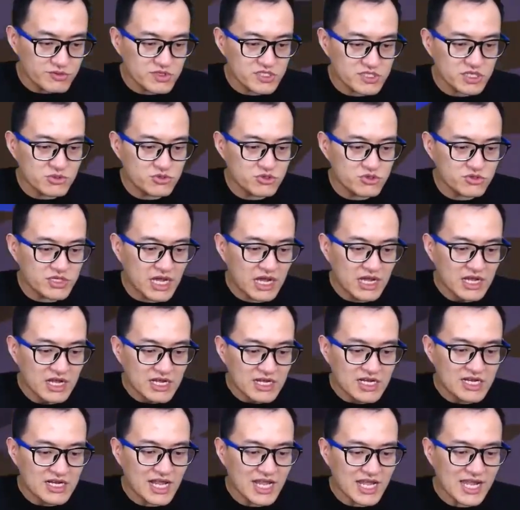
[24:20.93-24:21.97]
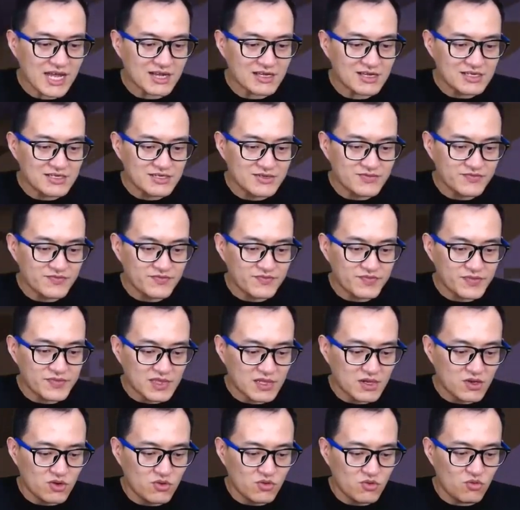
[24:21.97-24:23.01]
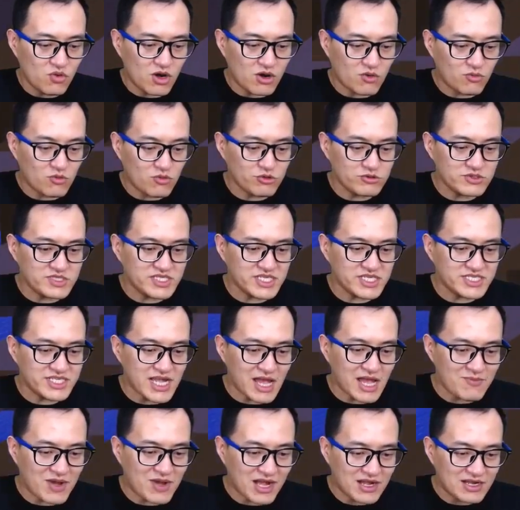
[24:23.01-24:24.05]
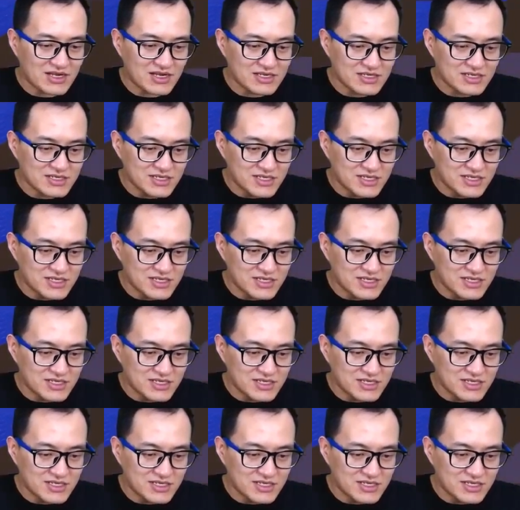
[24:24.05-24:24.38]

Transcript: 射不中他，来了！哇，我又近战吧，